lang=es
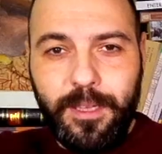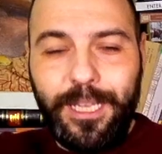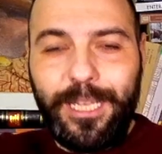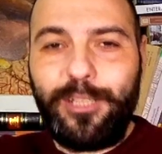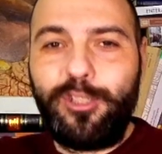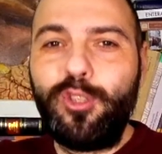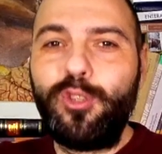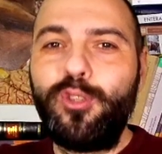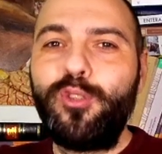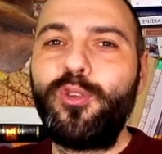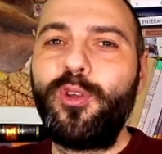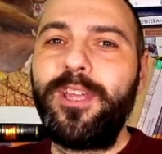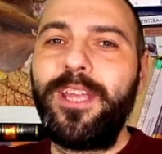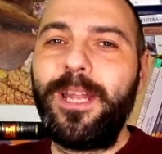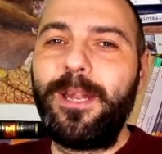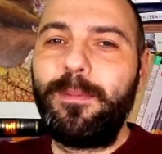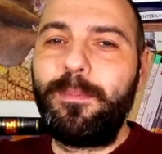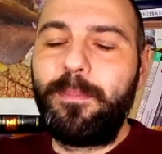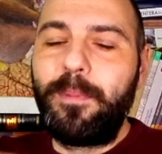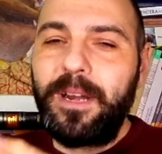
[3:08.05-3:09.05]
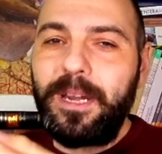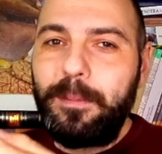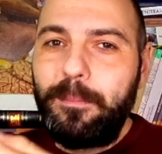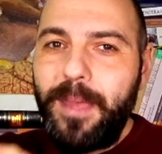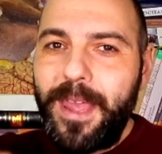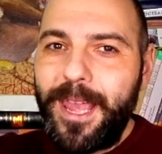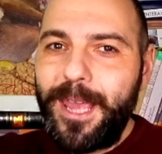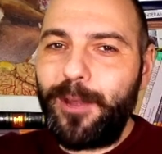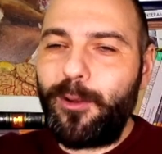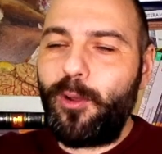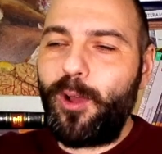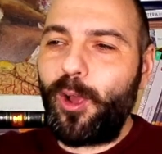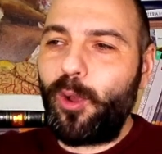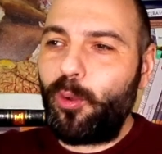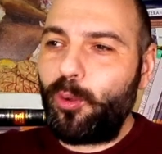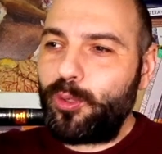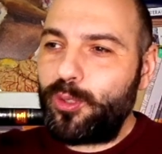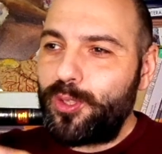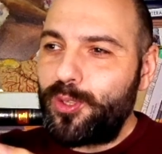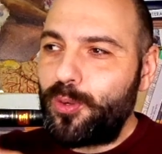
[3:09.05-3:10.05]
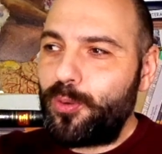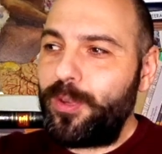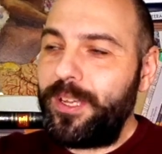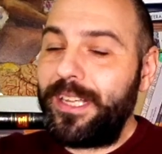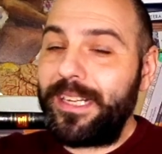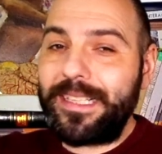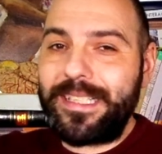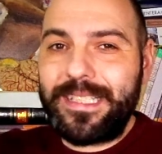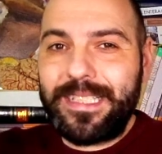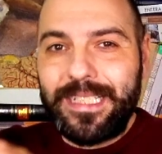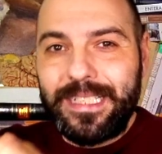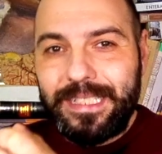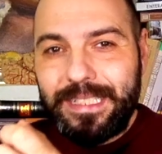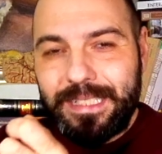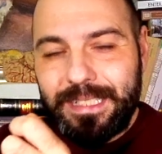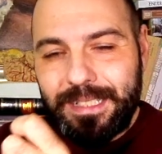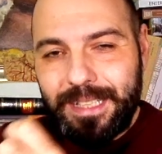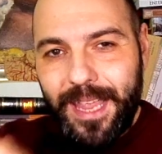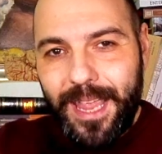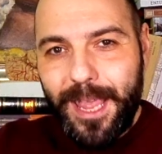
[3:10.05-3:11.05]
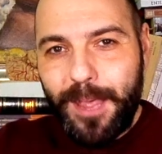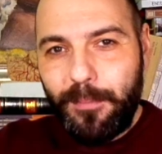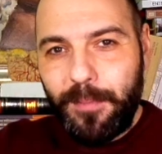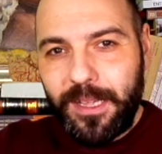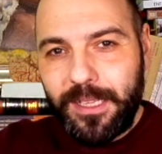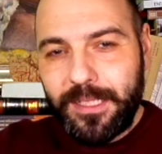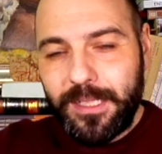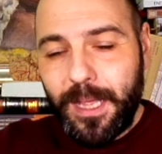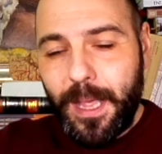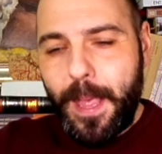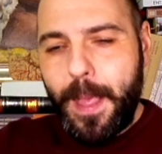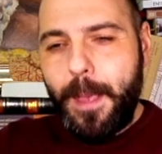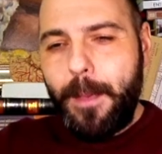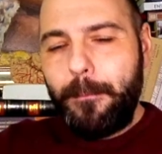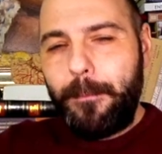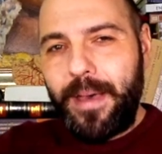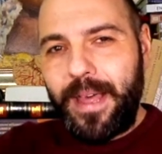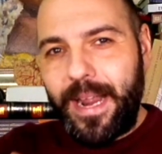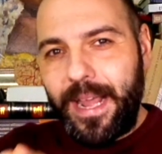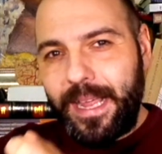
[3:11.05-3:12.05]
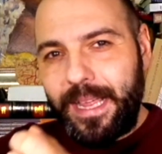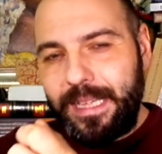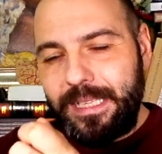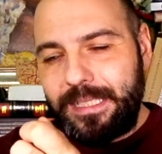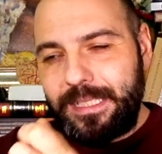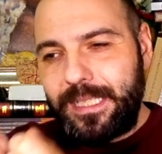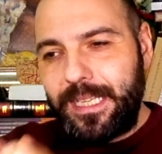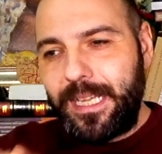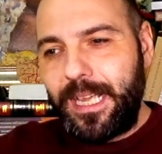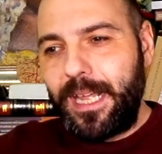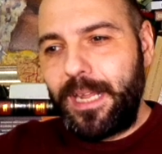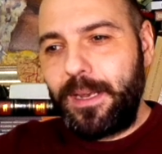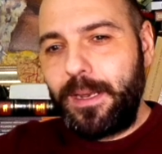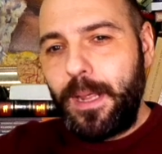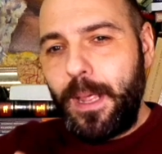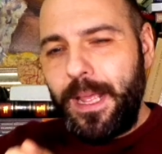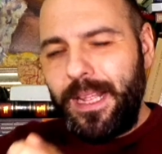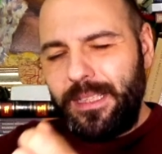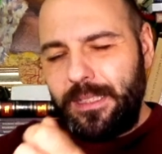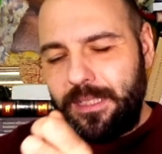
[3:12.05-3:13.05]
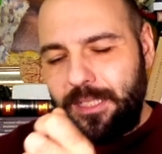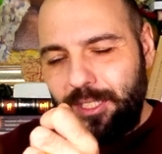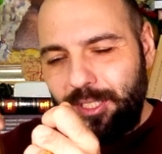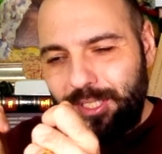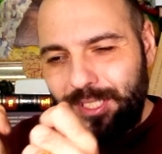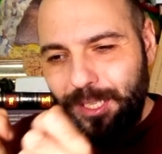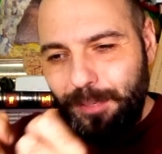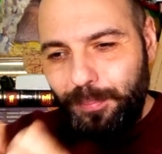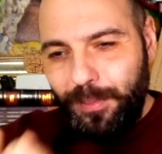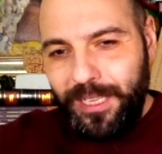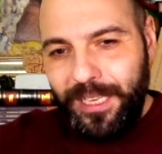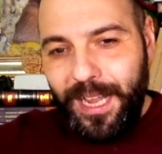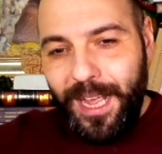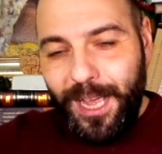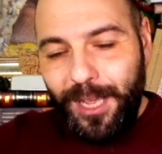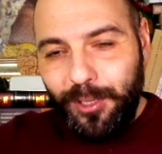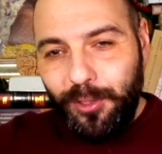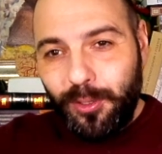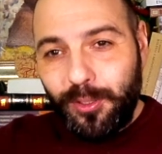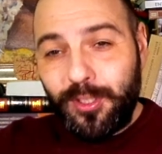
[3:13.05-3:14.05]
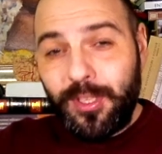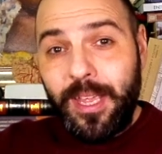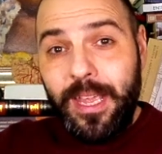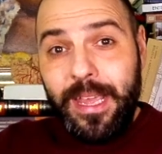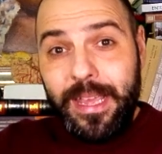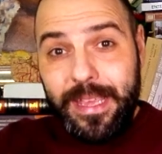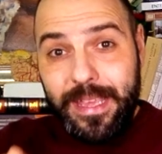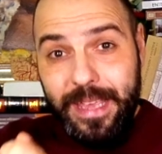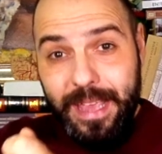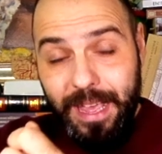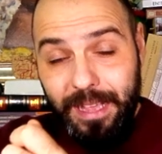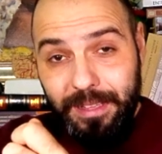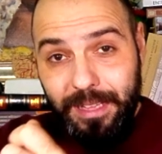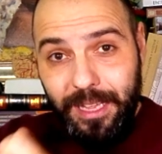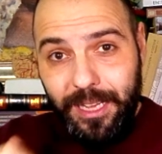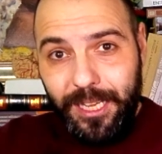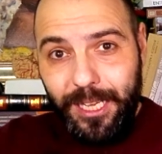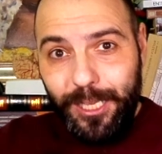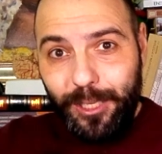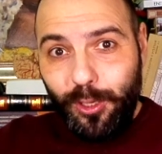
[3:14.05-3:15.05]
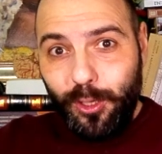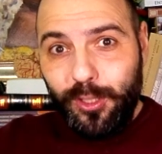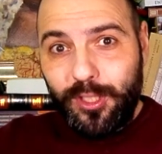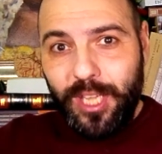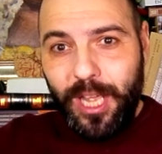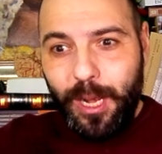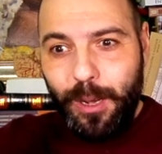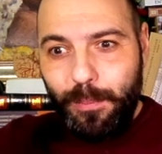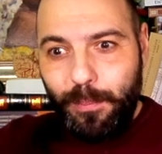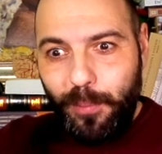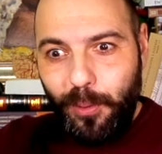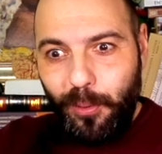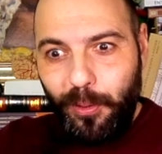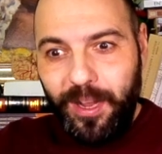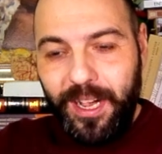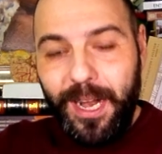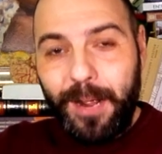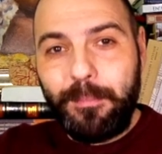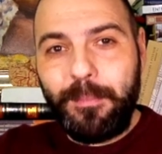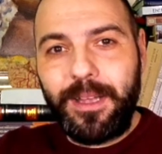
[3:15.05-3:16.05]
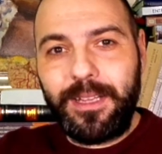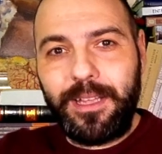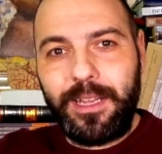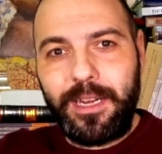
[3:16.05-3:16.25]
Y yo soy el primero a construir sistemas para que sean disciplinados y adheridos al programa de